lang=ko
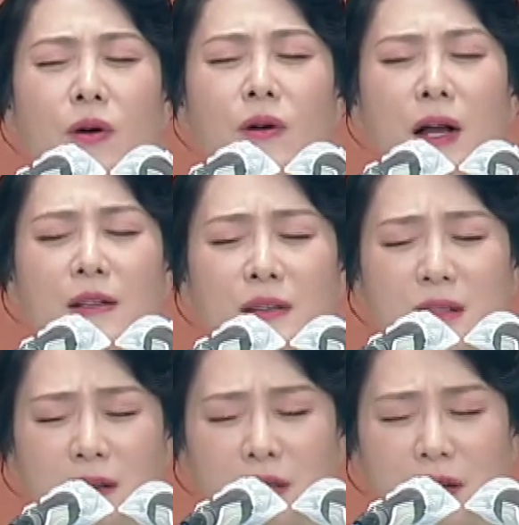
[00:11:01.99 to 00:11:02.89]
가나안
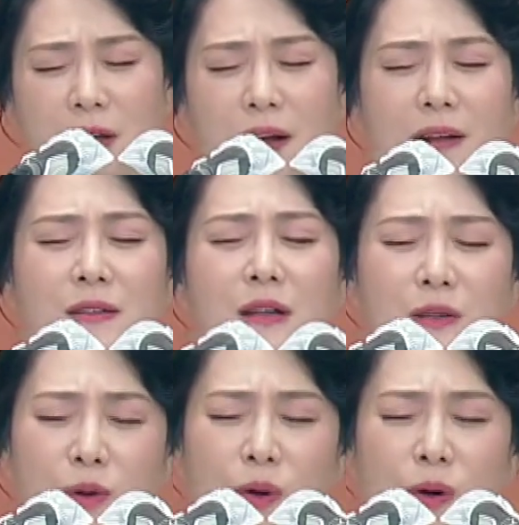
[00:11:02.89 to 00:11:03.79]
땅을 향해 갈
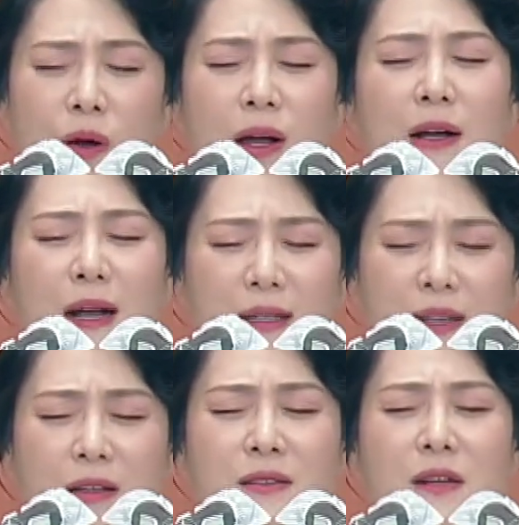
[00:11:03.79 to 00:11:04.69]
때에도
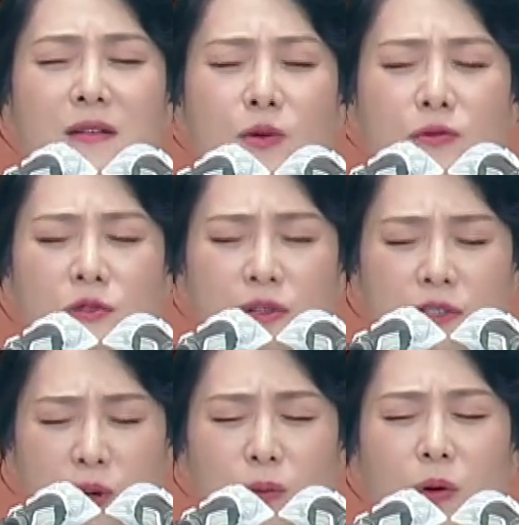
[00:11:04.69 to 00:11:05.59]
가나안 땅을 온전히
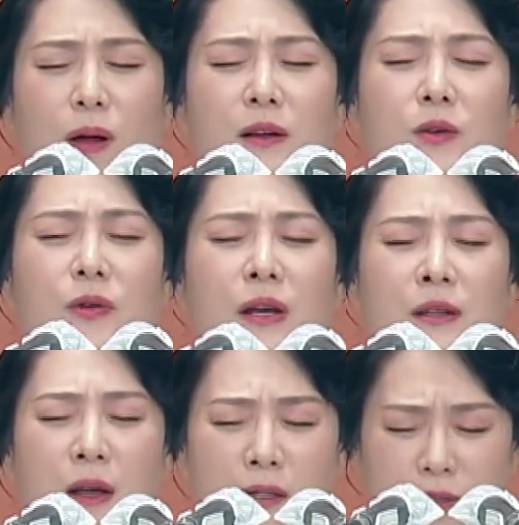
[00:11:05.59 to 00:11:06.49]
정복하기 위한
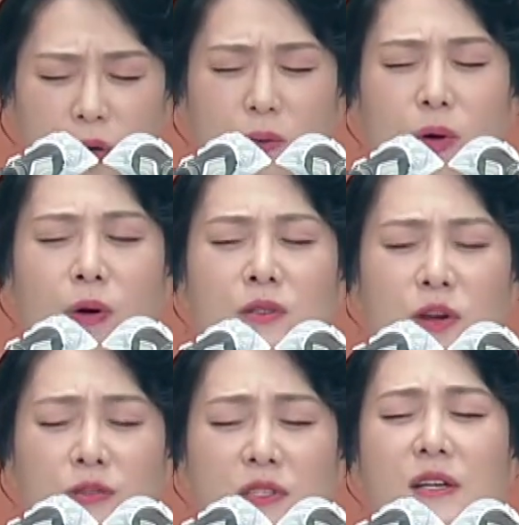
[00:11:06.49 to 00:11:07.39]
정복
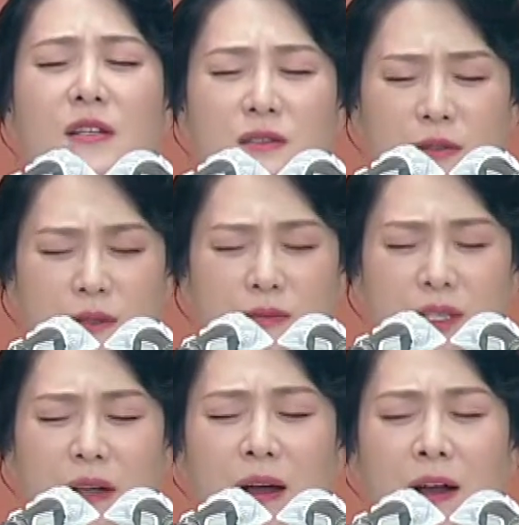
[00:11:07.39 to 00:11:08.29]
전쟁이
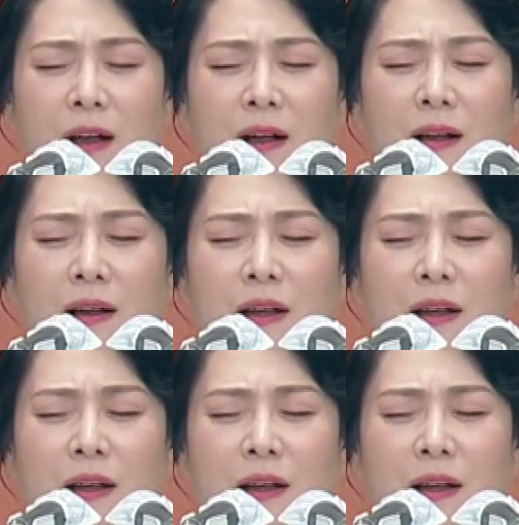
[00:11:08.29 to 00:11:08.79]
있었습니다.